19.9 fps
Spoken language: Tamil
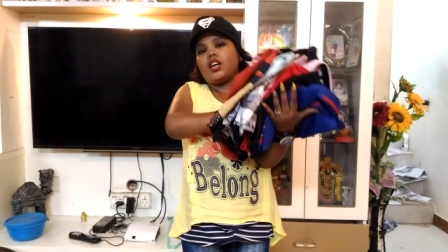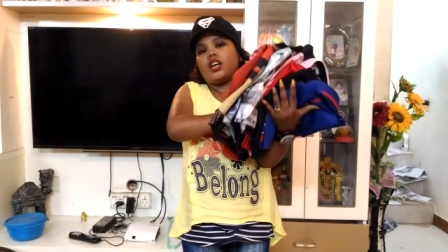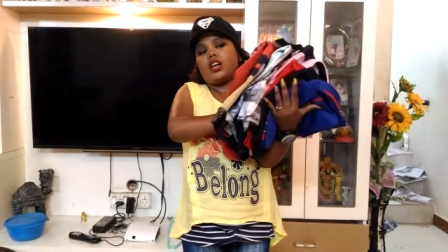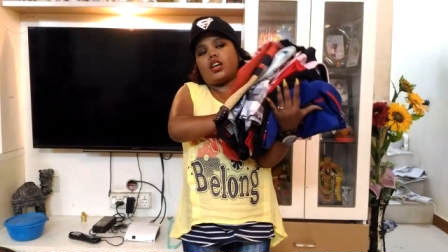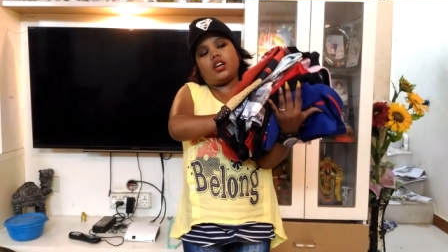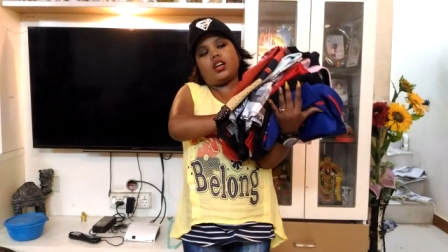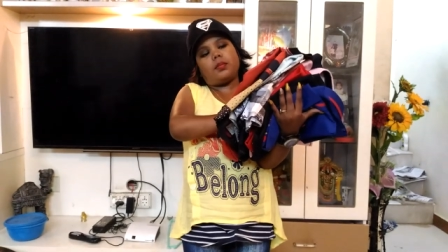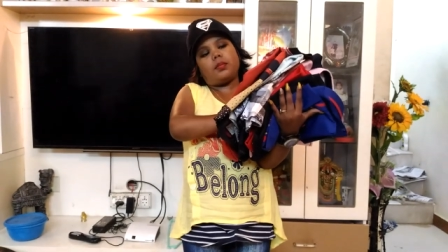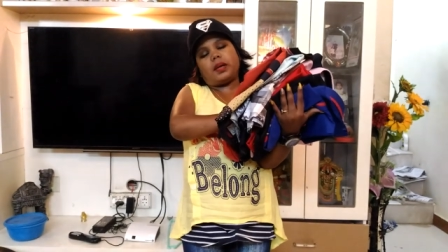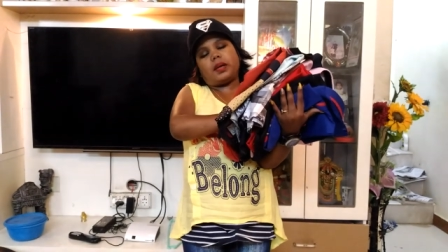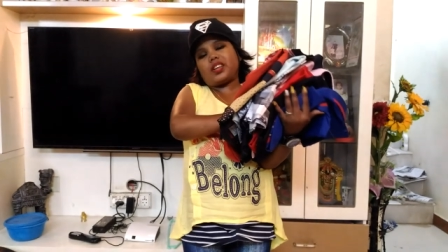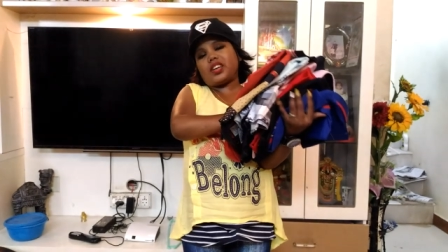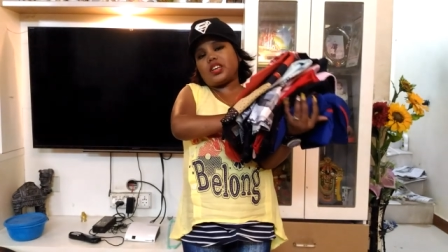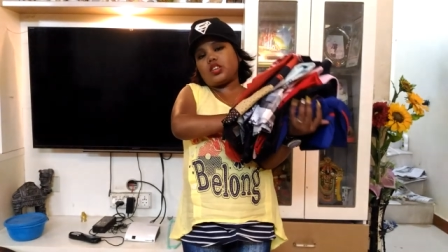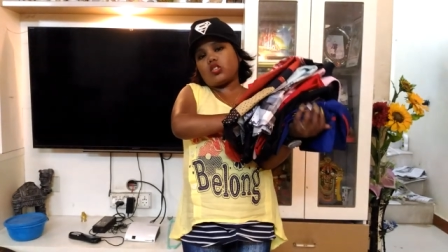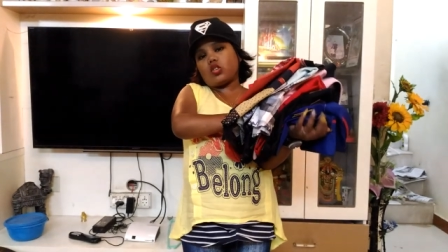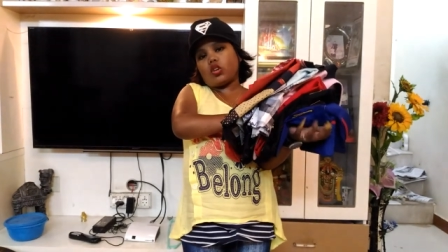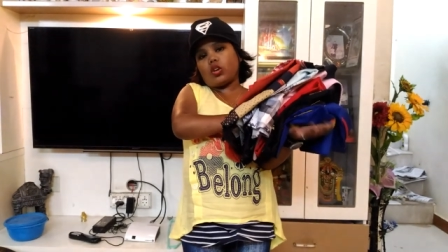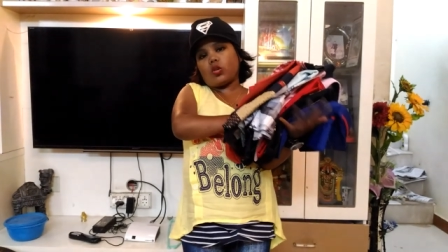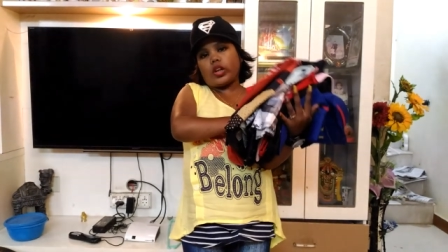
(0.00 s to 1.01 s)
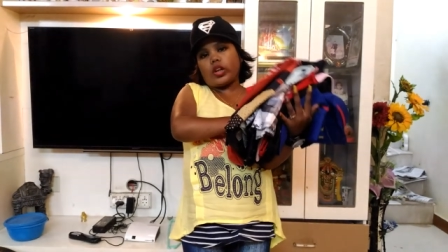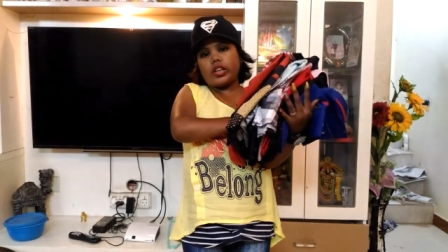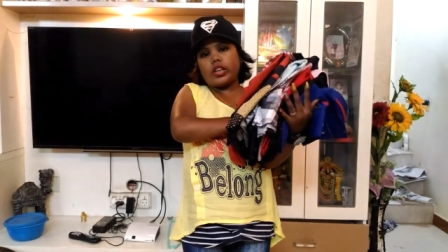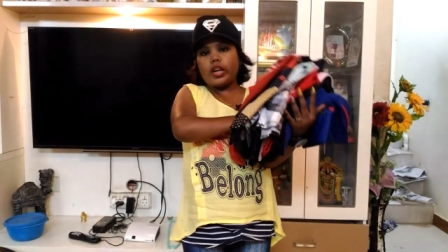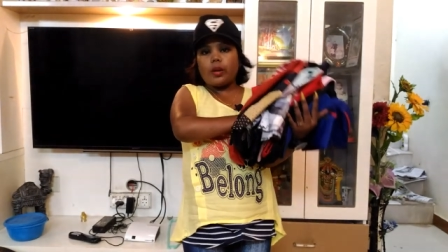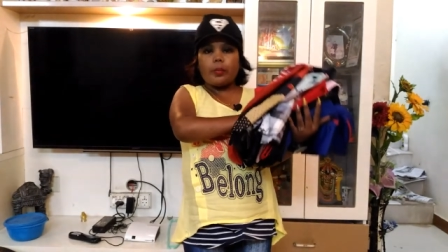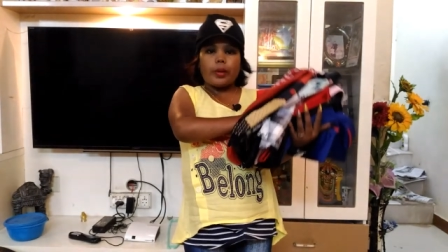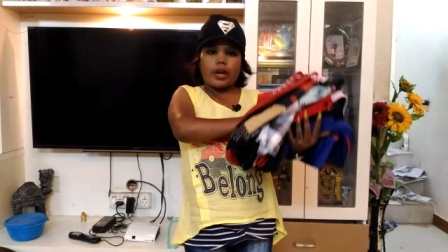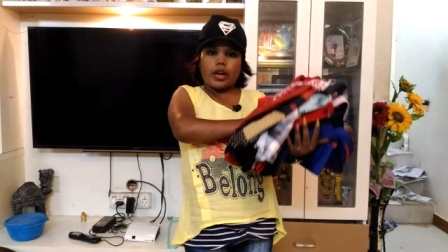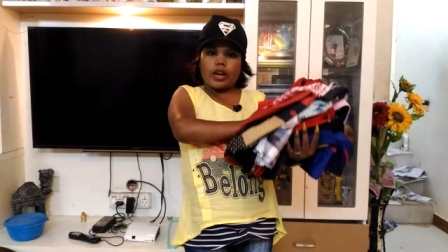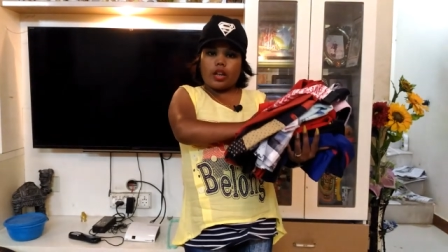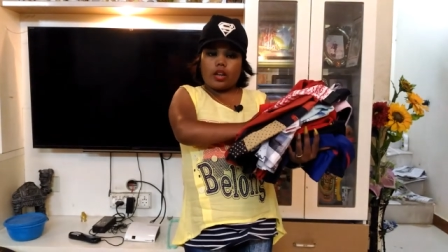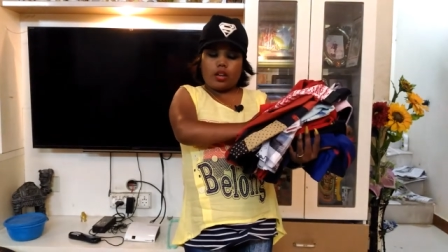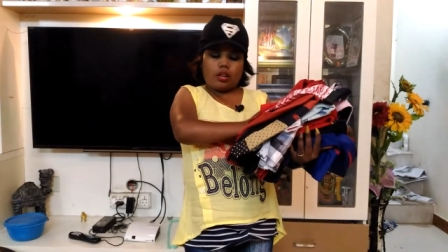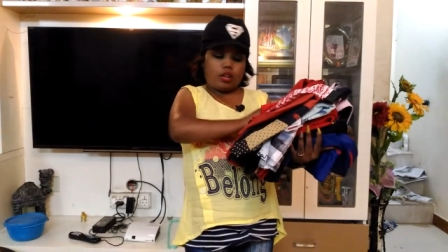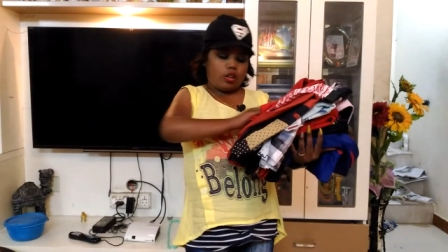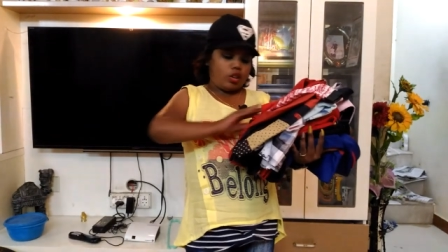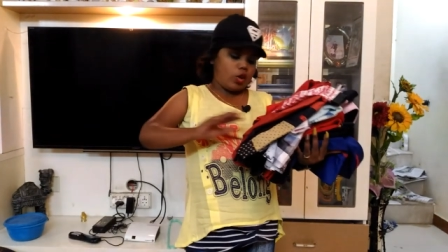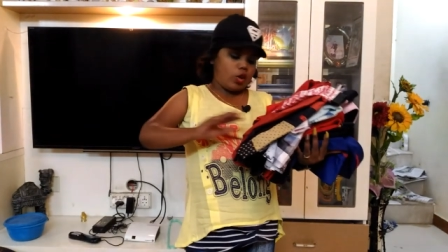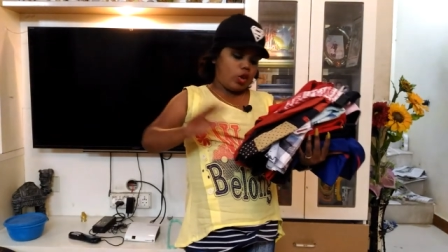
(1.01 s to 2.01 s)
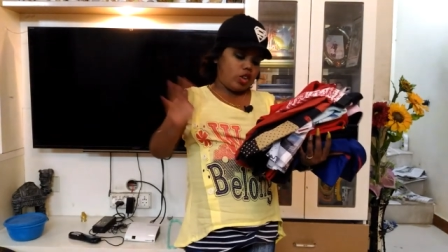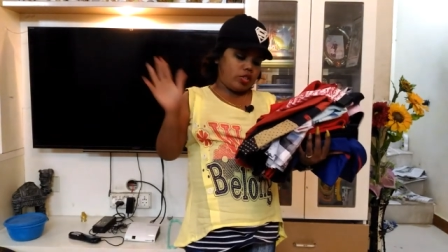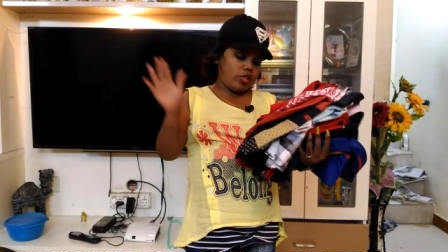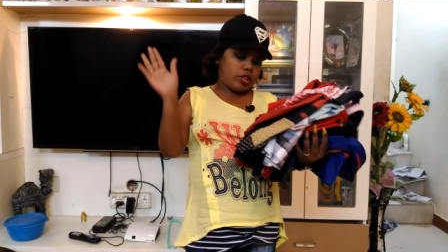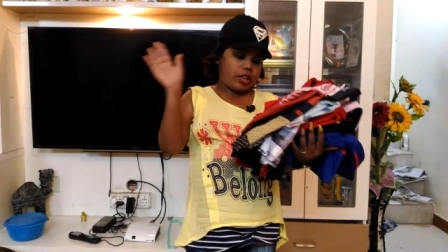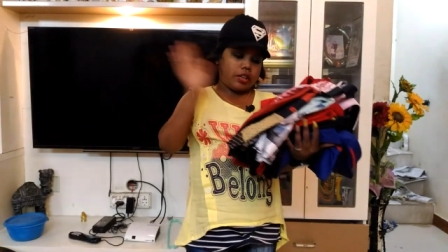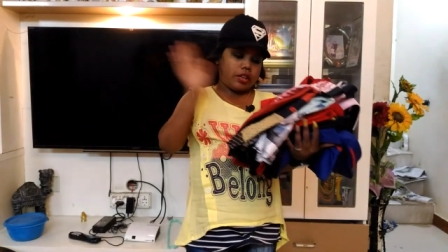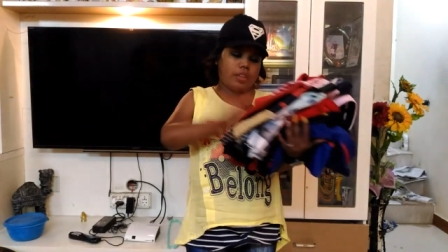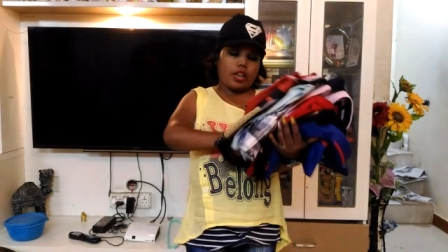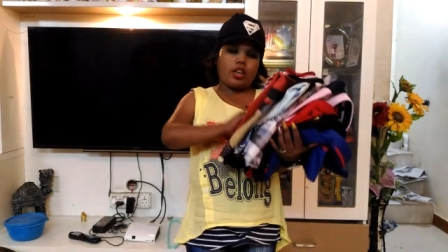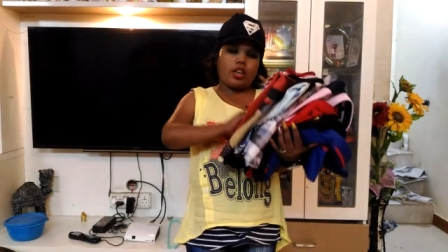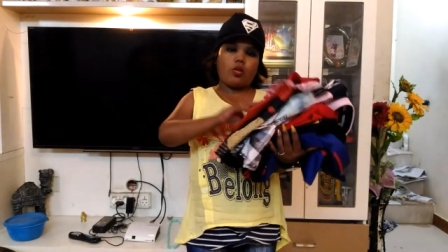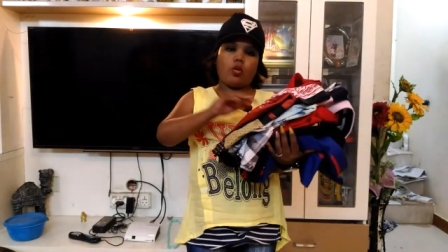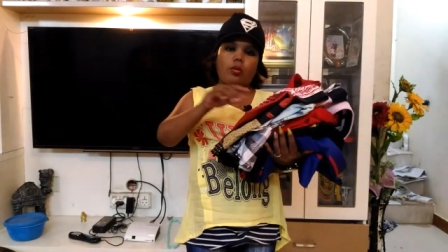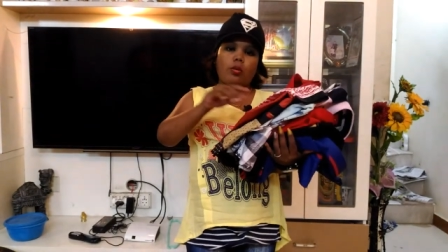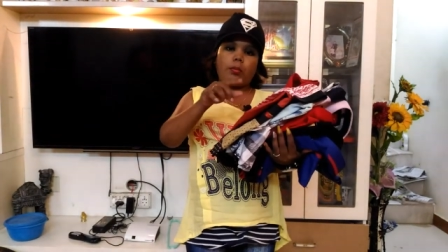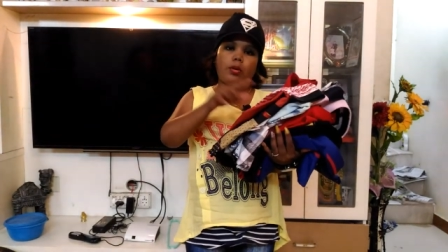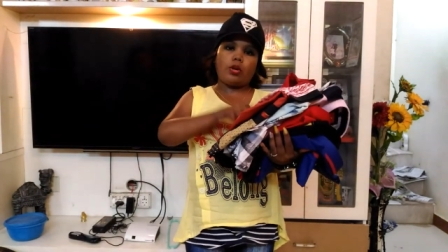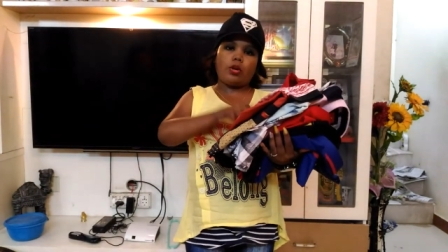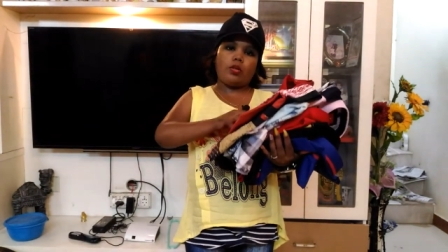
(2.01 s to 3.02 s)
பசங்கன்னு சொல்லக்கூடாது எருமக்கடான்களோட சட்டை ஒம்பது